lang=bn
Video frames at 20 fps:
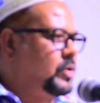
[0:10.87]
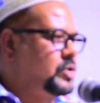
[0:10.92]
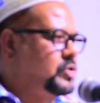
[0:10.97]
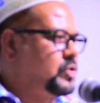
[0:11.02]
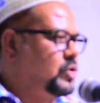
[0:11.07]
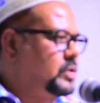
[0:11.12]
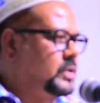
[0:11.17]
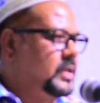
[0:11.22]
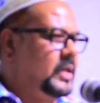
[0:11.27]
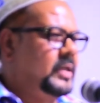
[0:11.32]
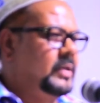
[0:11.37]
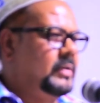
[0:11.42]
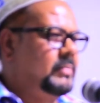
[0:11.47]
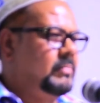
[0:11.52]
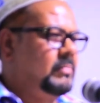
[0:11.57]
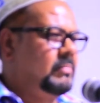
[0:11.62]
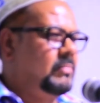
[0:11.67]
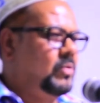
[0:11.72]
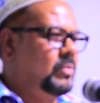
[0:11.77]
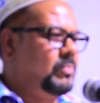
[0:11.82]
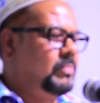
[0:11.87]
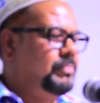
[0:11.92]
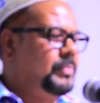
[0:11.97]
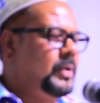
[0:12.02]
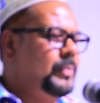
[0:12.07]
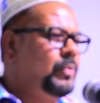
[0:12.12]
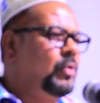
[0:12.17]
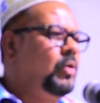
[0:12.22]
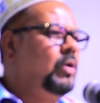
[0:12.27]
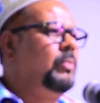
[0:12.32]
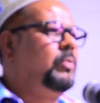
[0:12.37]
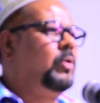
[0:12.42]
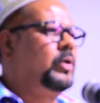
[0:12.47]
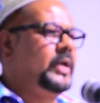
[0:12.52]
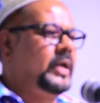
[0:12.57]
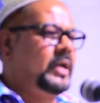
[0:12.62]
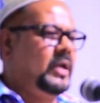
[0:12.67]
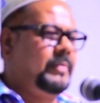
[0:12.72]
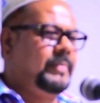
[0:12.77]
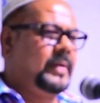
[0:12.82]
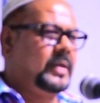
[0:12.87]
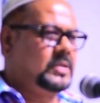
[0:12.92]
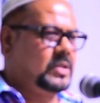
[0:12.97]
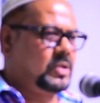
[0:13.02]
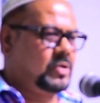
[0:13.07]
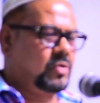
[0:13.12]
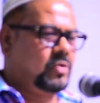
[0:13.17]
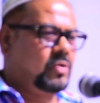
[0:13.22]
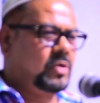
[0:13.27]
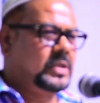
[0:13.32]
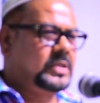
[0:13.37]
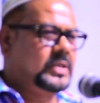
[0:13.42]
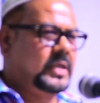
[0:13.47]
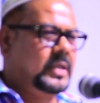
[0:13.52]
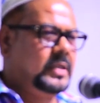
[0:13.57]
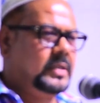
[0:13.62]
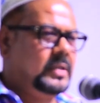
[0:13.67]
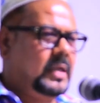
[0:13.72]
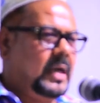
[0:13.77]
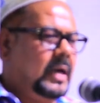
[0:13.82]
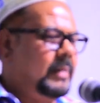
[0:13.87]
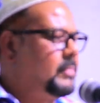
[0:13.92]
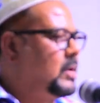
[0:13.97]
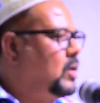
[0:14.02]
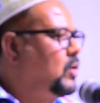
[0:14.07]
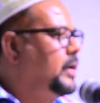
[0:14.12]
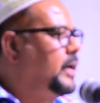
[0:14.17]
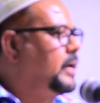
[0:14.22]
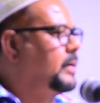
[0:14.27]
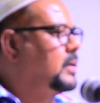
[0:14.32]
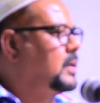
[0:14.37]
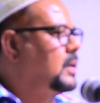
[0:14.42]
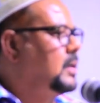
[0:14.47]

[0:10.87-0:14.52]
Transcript: পরিষদকে বিপুল ভোটে নির্বাচিত করেছেন আমরা অনেক